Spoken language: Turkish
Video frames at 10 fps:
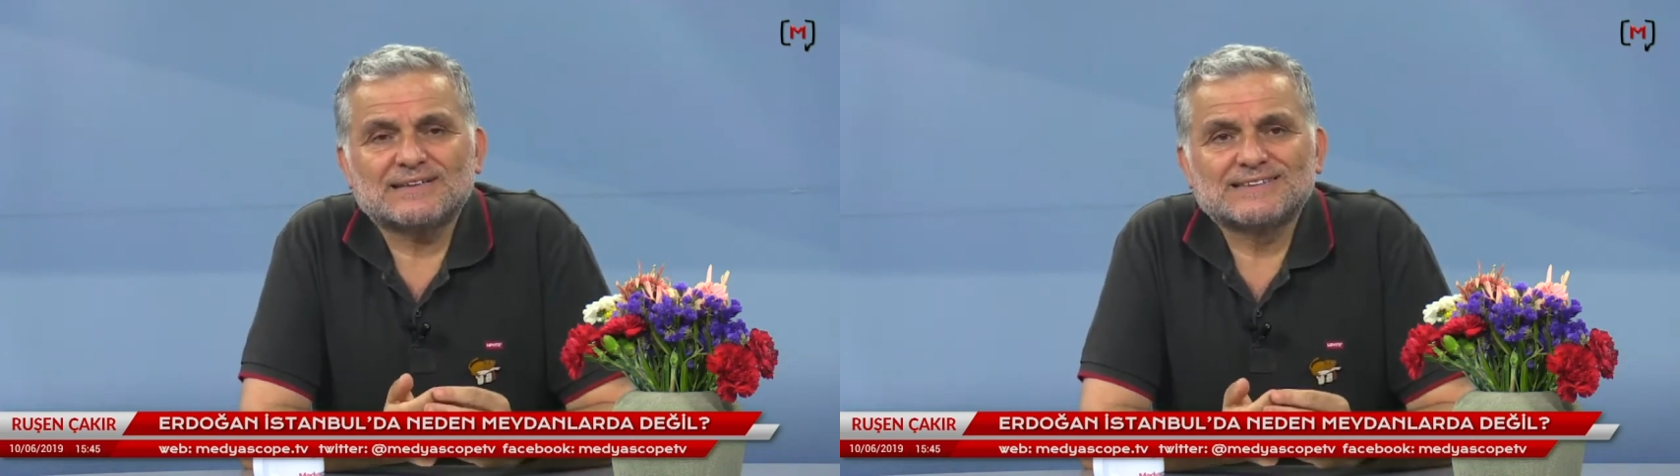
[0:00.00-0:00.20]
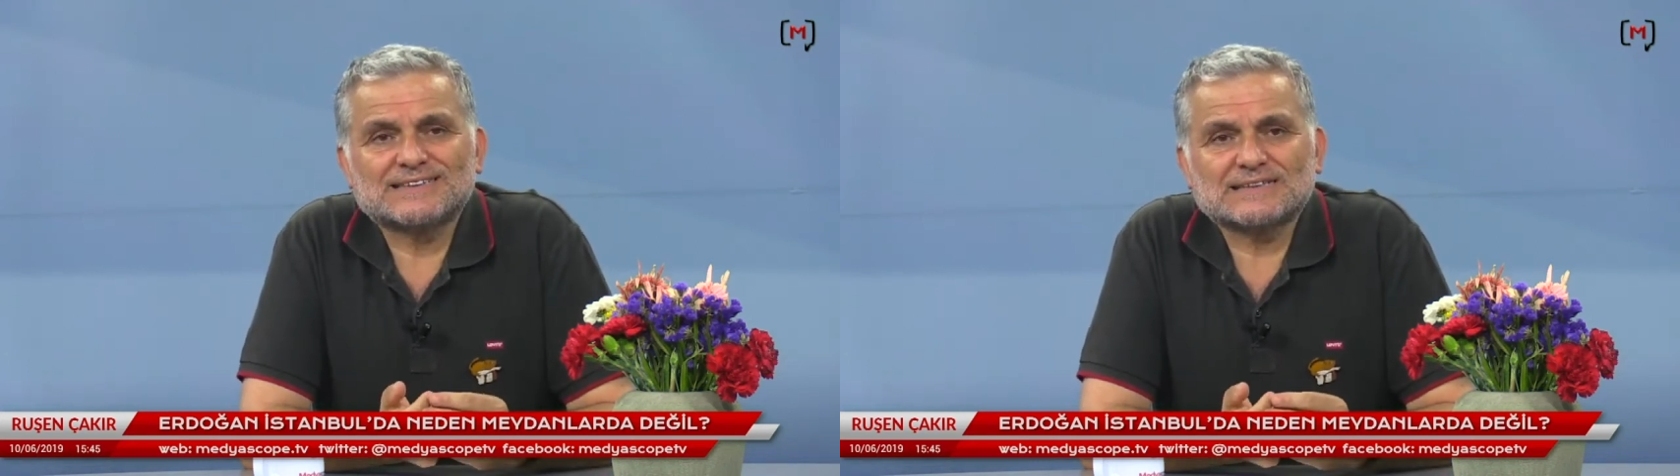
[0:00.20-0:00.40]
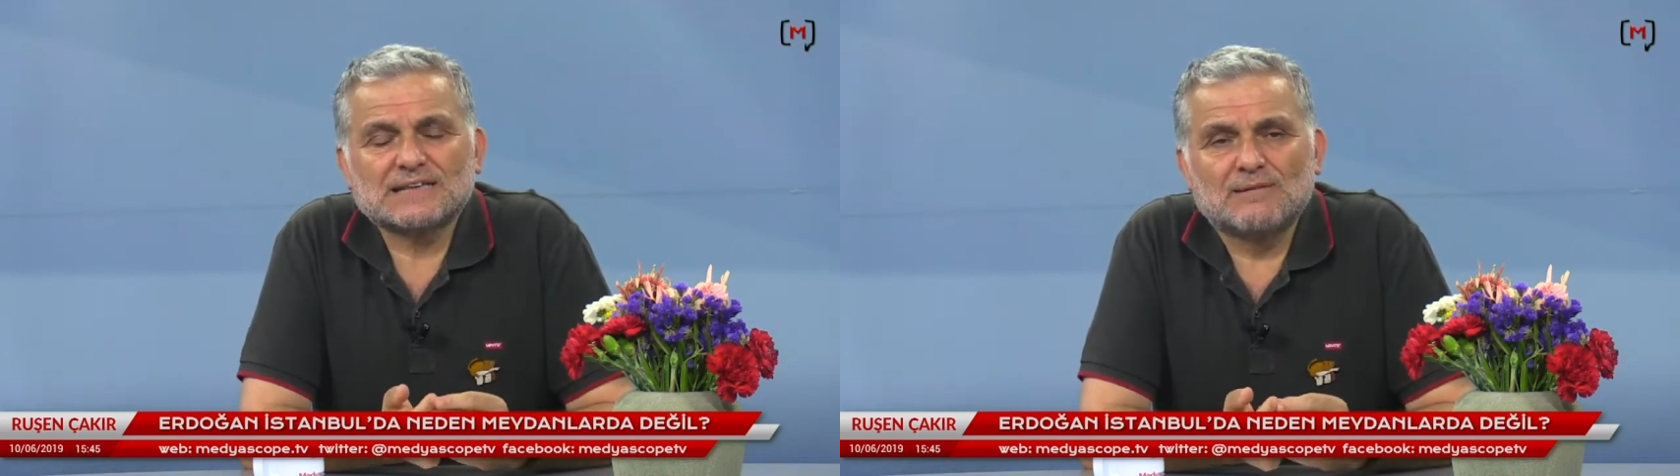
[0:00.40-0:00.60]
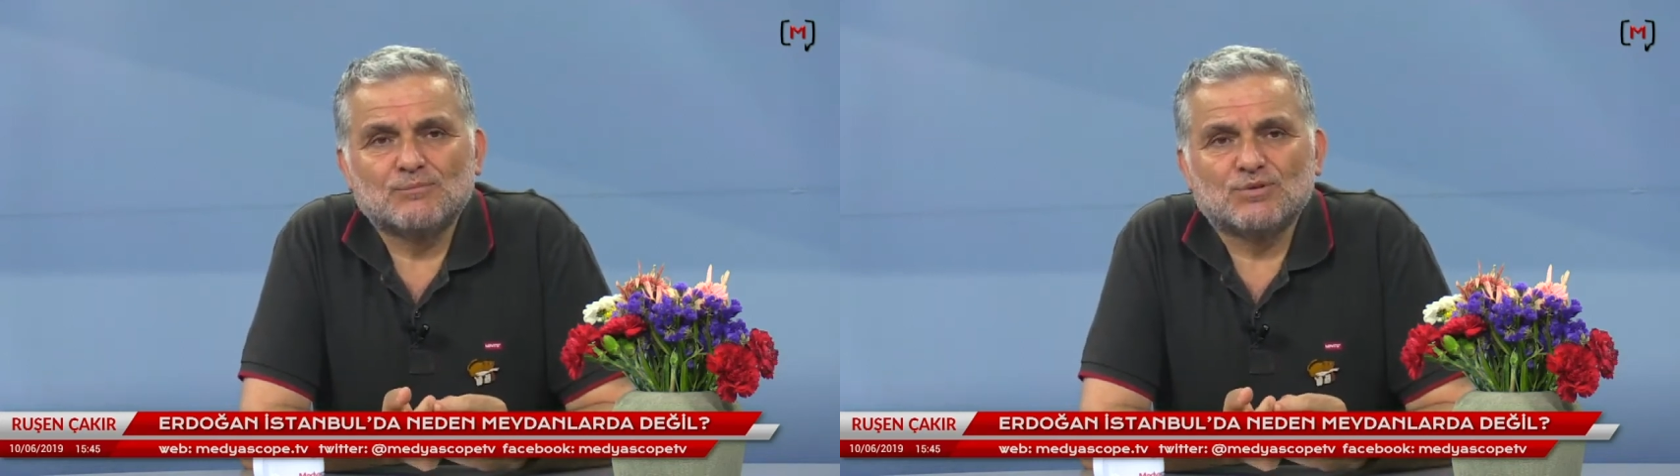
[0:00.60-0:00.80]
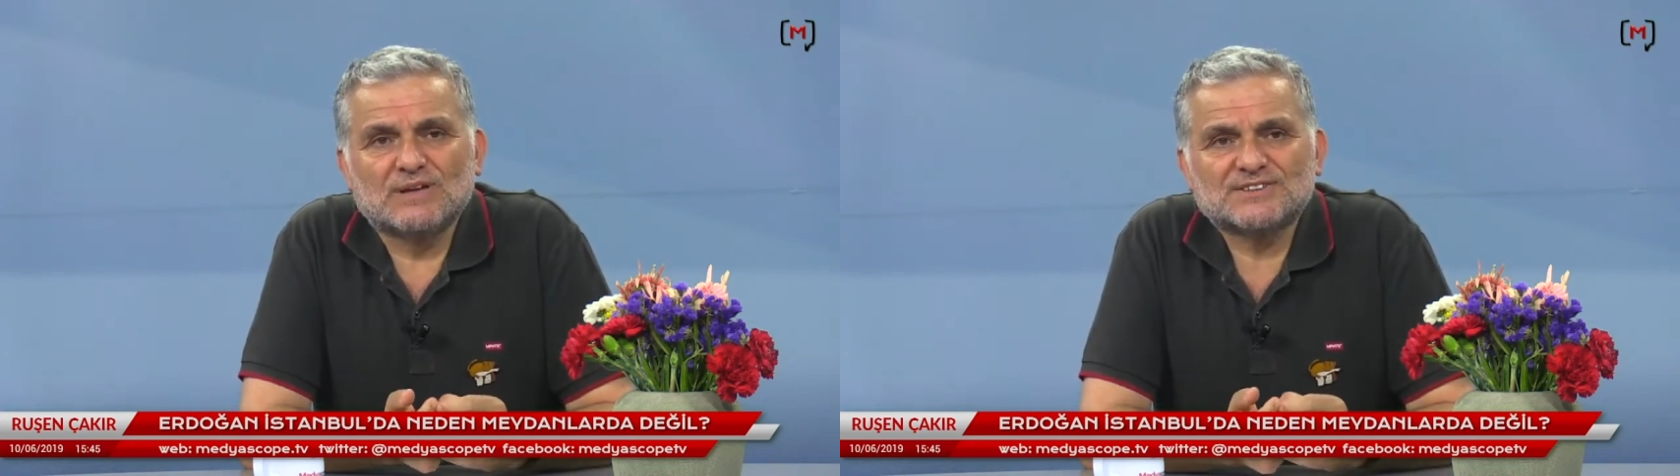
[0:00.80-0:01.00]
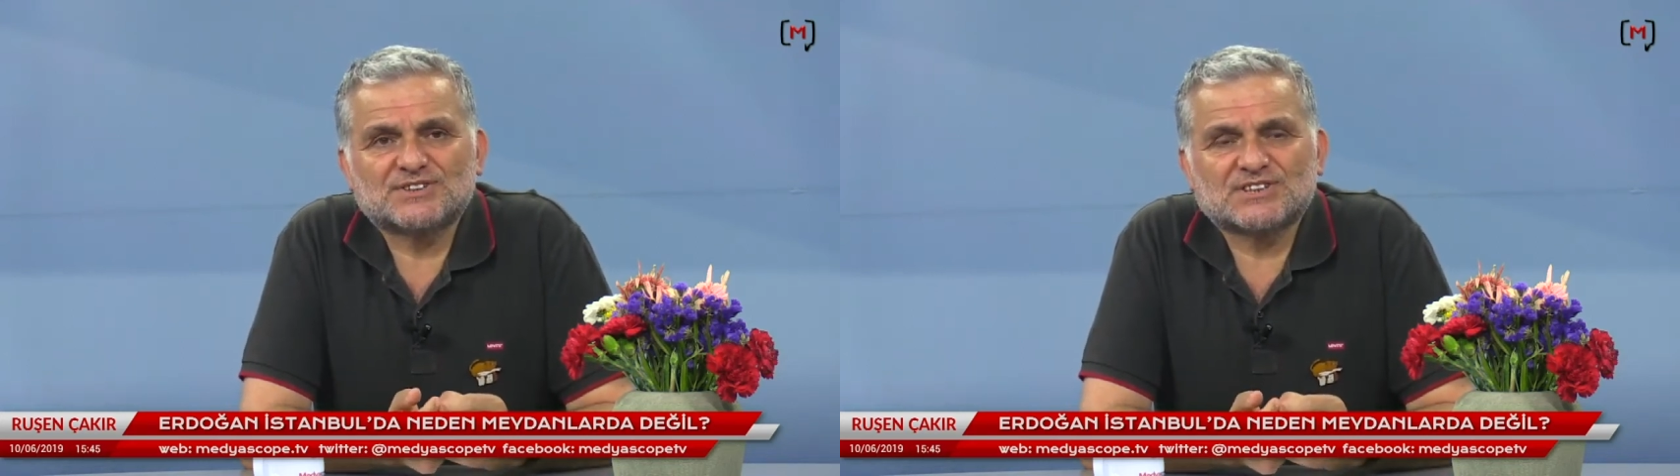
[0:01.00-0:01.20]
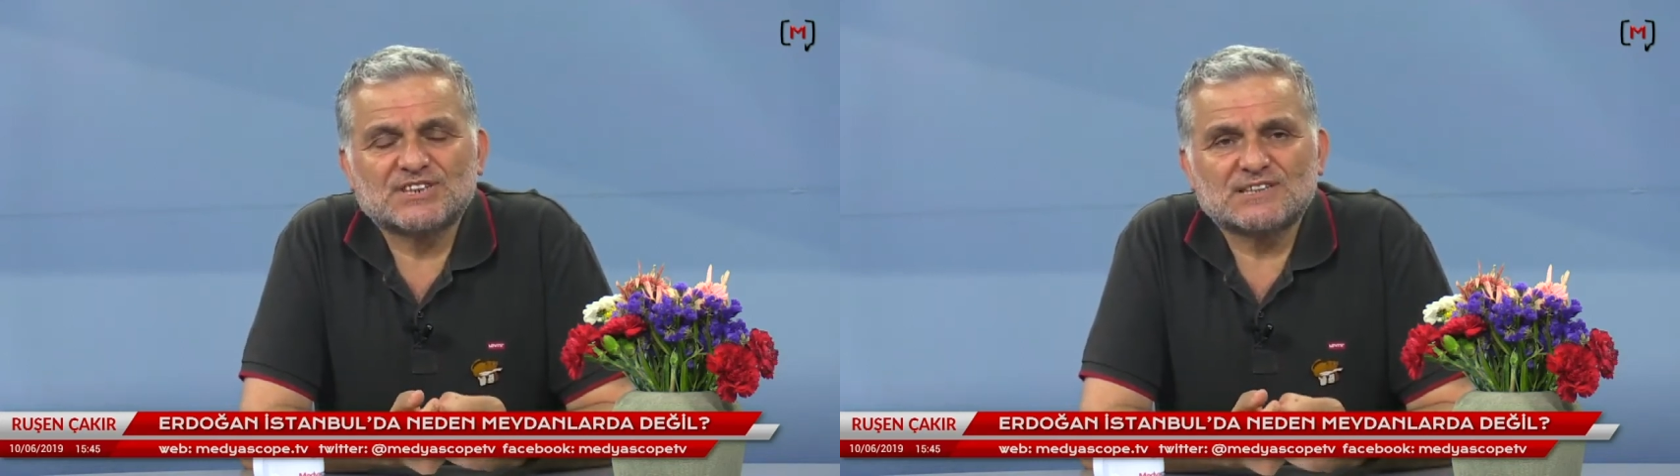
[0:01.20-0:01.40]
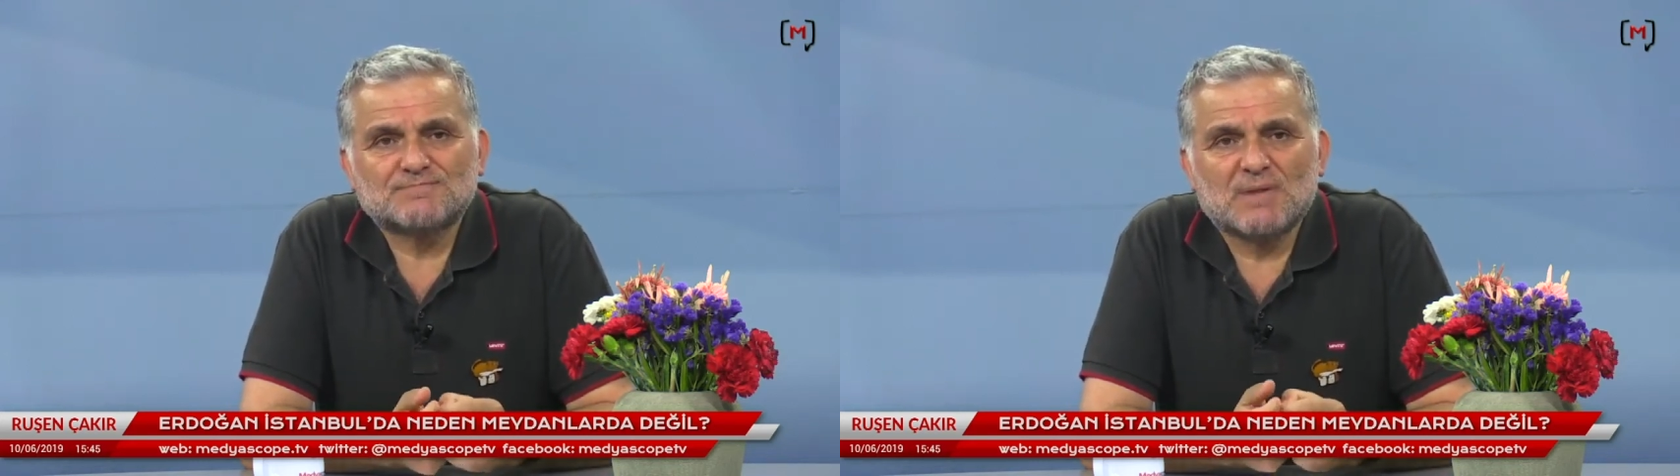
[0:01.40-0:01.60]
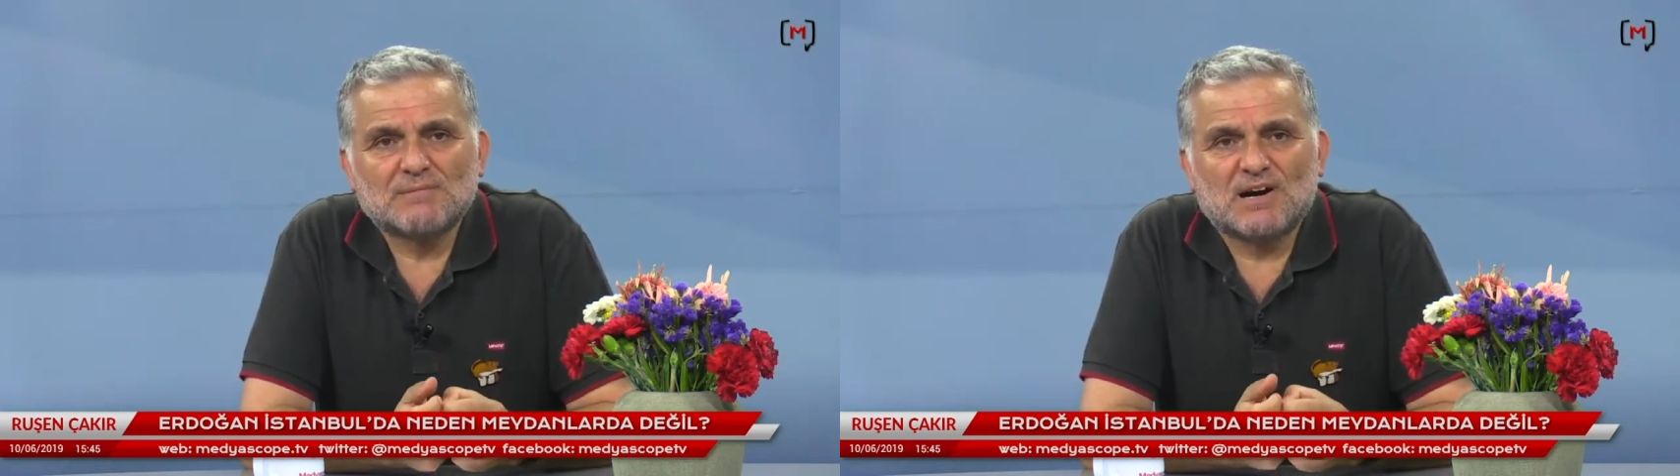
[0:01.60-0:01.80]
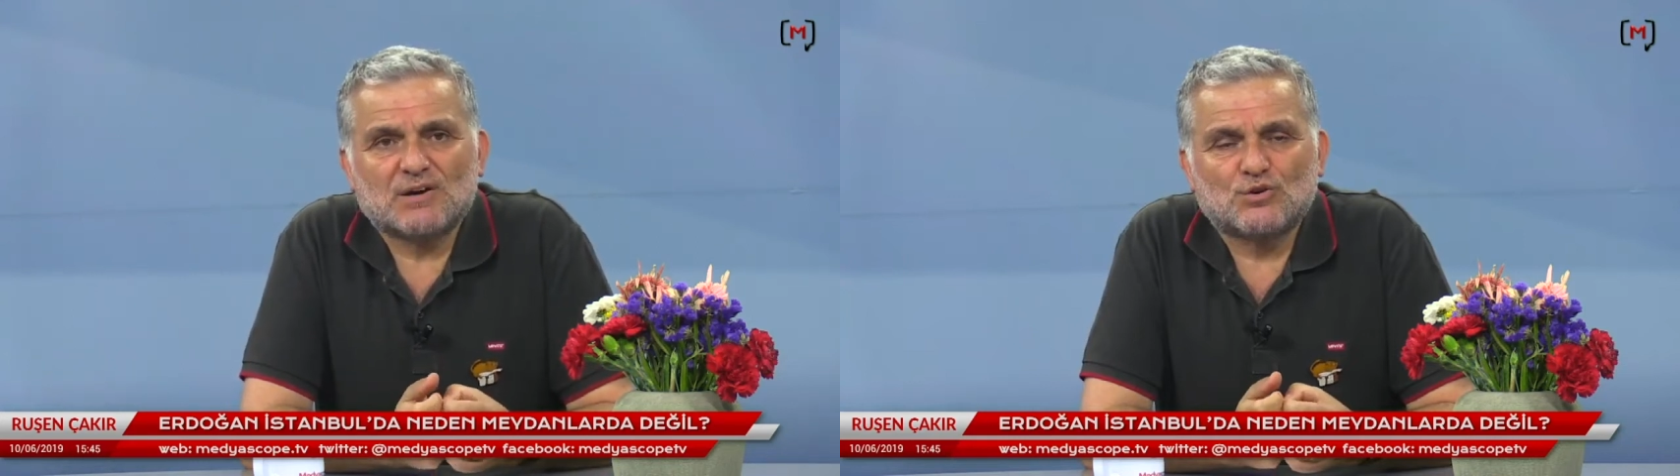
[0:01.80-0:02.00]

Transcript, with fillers: İstanbul'a çıkmama